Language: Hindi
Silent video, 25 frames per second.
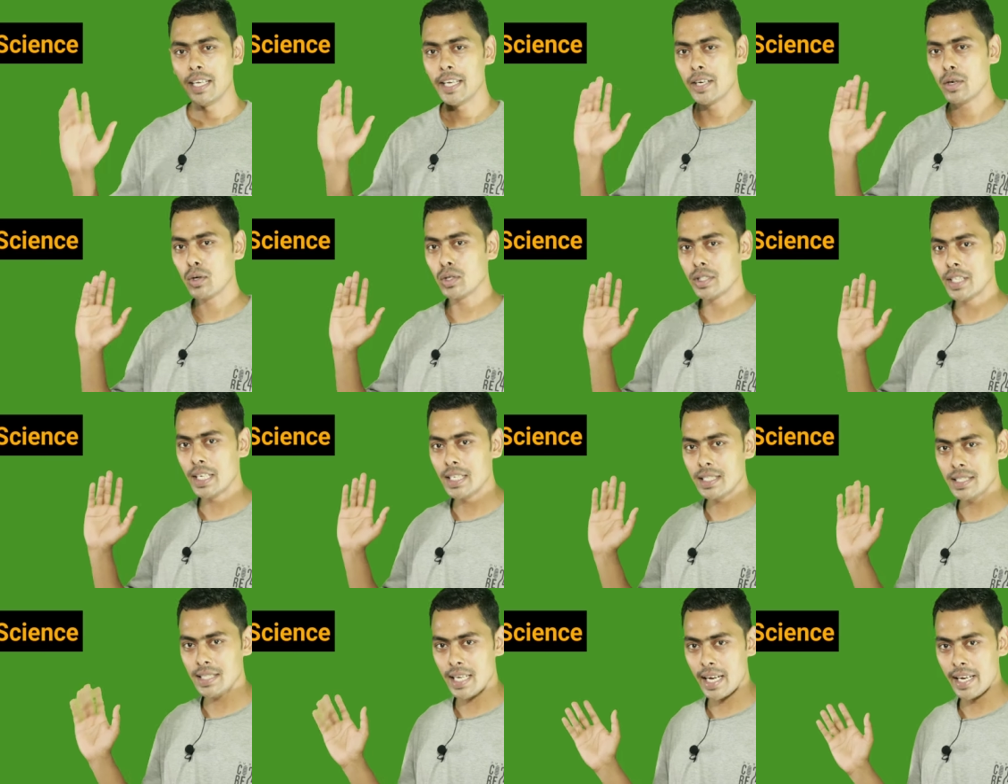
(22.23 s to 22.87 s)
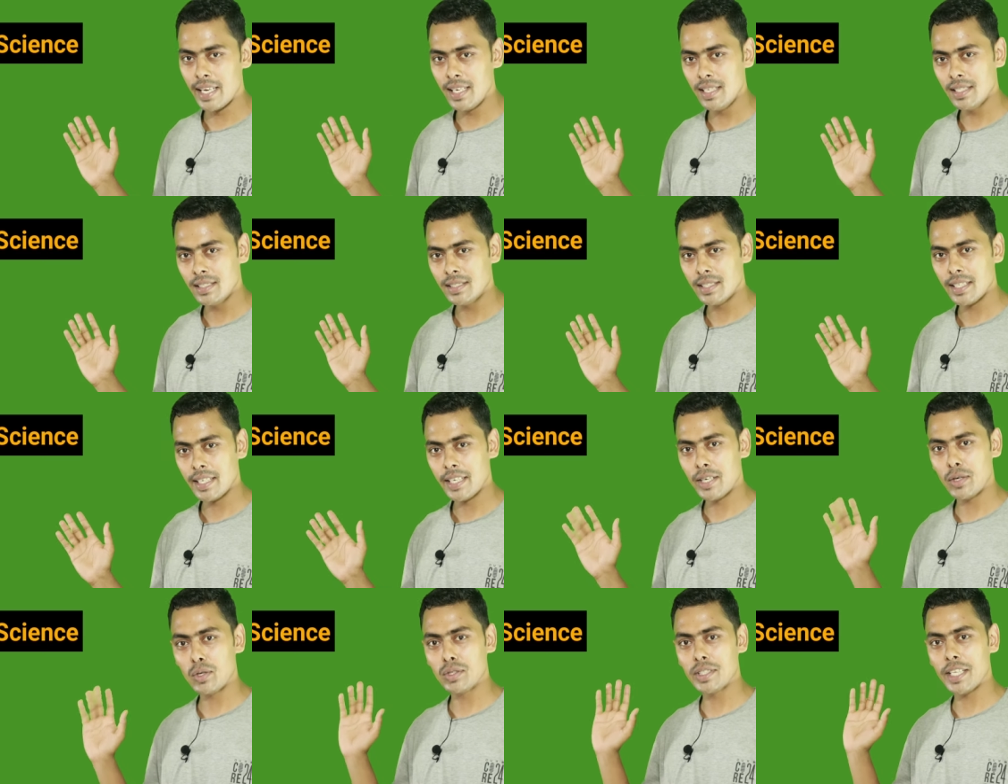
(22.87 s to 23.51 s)
एक होता है
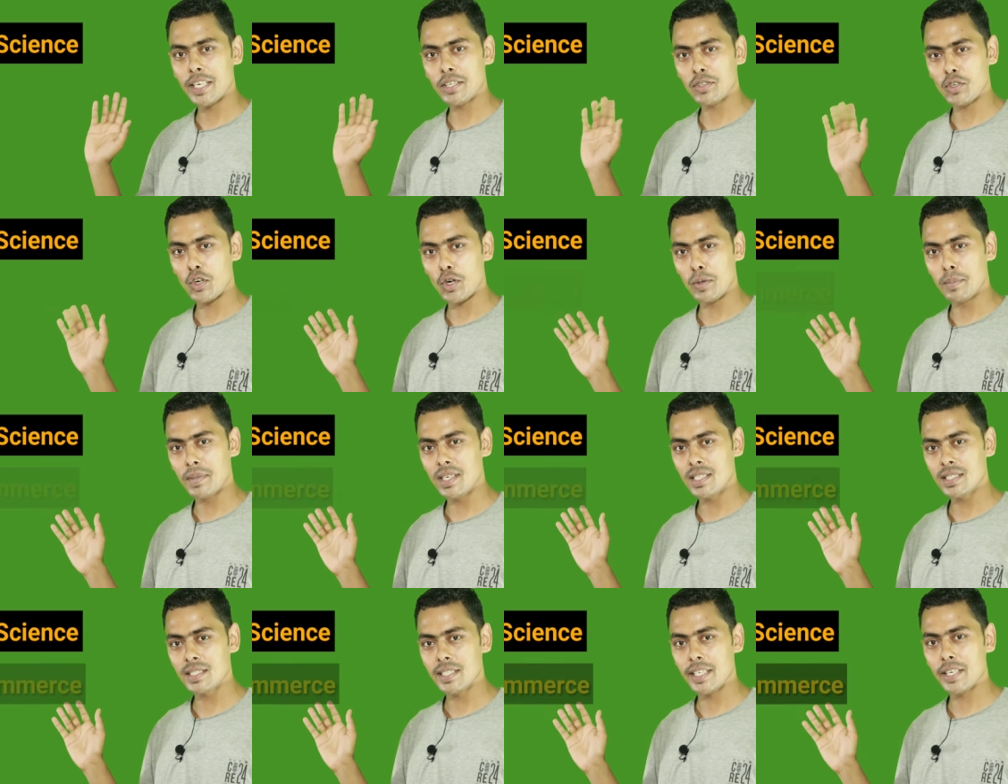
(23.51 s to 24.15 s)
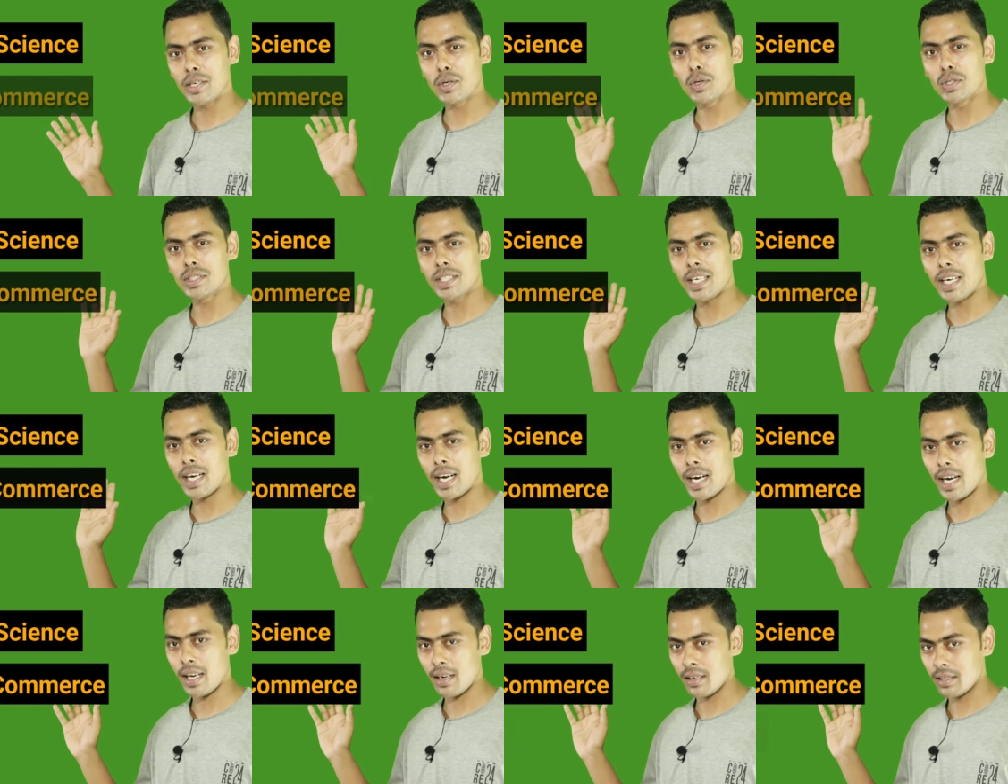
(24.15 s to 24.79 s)
साइंस एक होता है कॉमर्स एक
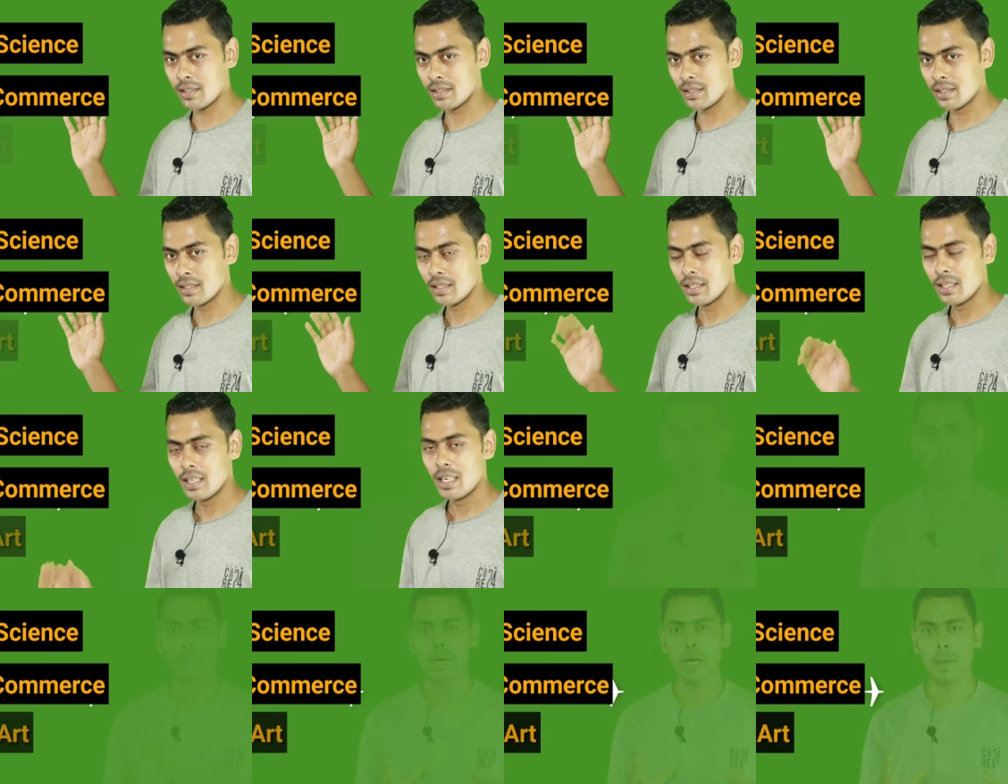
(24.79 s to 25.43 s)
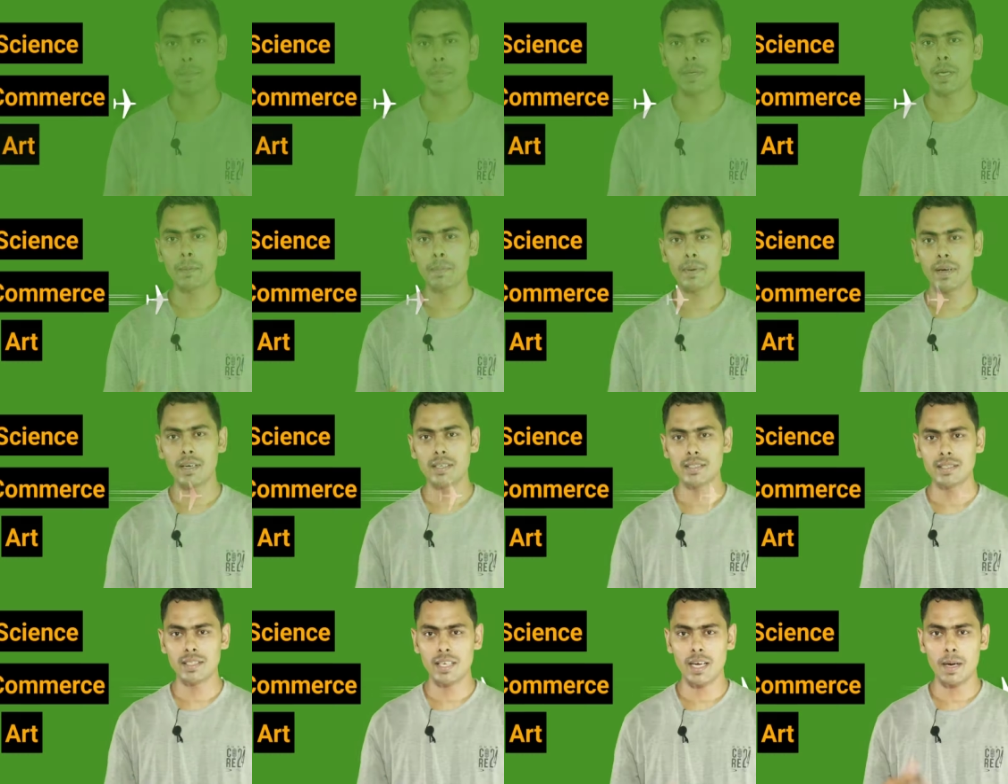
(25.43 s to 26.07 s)
होता है आर्ट अब आपके
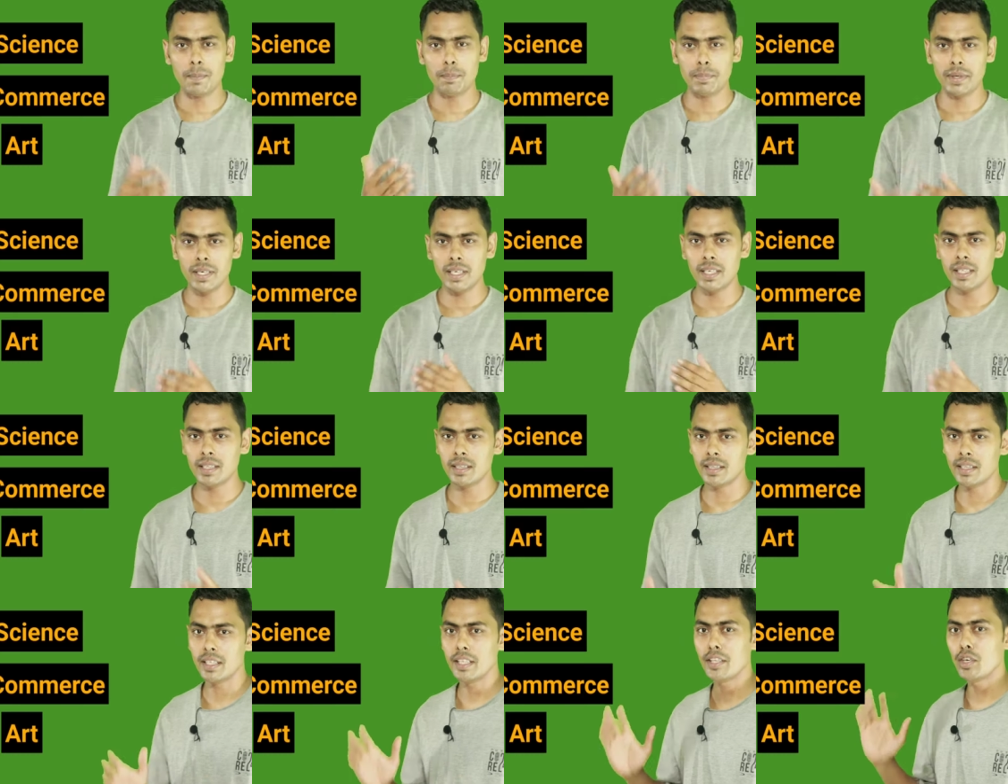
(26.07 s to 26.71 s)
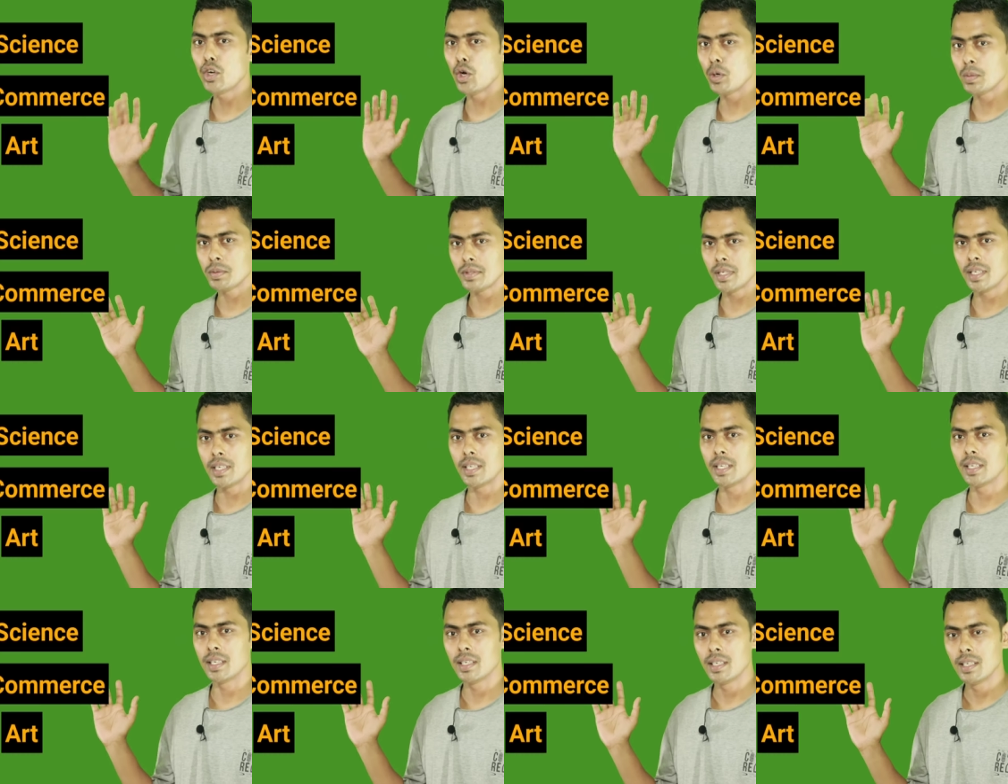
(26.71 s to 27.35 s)
पास यहाँ पे तीन
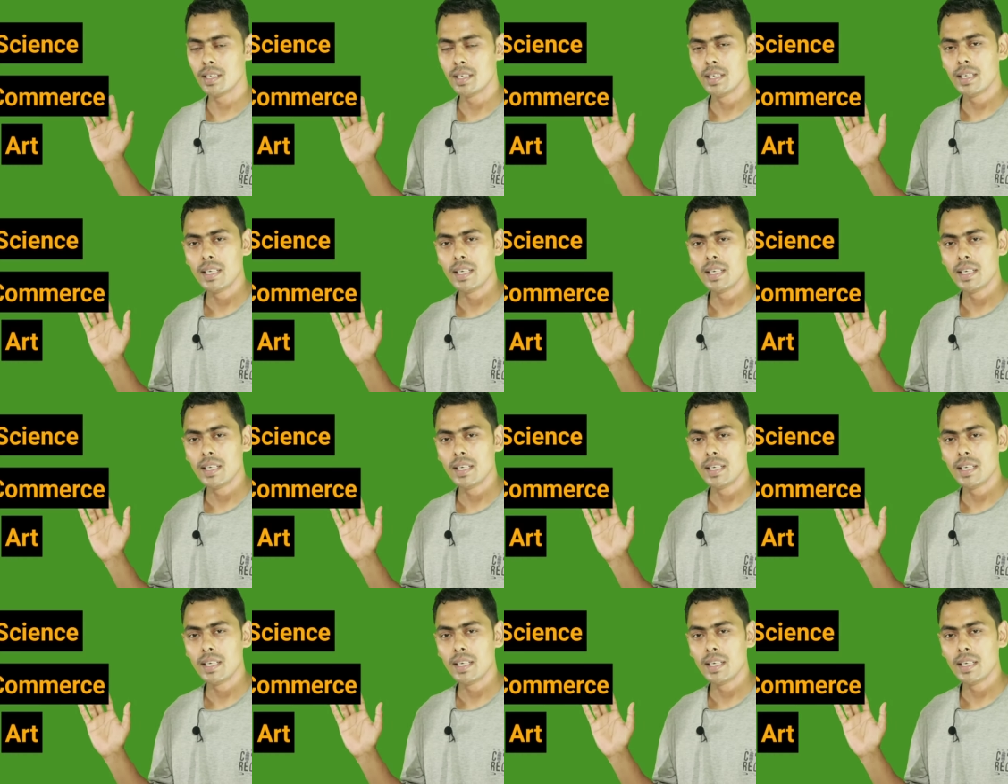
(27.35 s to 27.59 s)
ऑप्शन हैं